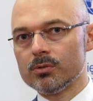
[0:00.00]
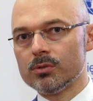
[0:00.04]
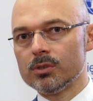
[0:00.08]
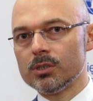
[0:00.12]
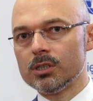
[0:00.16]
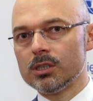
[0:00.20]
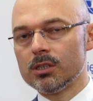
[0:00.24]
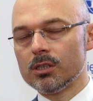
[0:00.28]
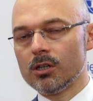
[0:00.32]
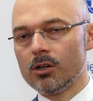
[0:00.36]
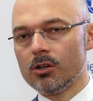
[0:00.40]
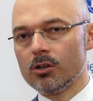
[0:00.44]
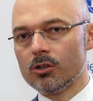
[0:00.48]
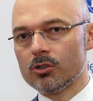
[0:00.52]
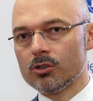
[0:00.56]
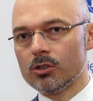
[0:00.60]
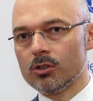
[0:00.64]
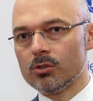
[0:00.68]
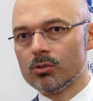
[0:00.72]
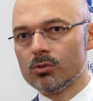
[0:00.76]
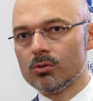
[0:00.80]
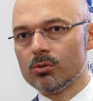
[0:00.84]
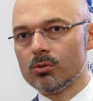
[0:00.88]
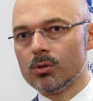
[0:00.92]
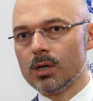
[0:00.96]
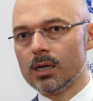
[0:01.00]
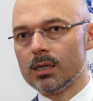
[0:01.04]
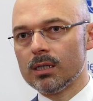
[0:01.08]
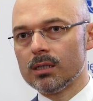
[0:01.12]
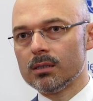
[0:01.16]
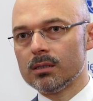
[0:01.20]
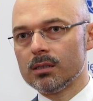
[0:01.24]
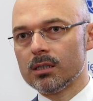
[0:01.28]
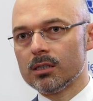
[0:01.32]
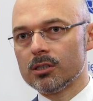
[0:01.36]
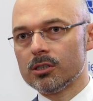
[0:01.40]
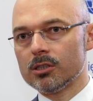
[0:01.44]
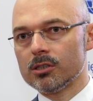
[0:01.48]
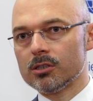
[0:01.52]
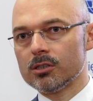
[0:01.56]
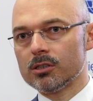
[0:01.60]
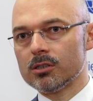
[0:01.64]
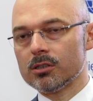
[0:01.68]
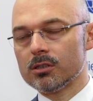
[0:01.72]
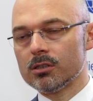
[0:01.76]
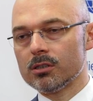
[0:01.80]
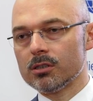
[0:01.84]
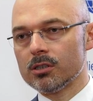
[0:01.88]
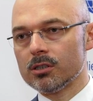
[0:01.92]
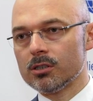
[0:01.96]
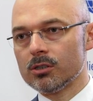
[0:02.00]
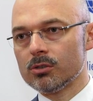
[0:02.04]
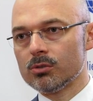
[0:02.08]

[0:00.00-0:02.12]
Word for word: nie tylko rządu, ale też tych,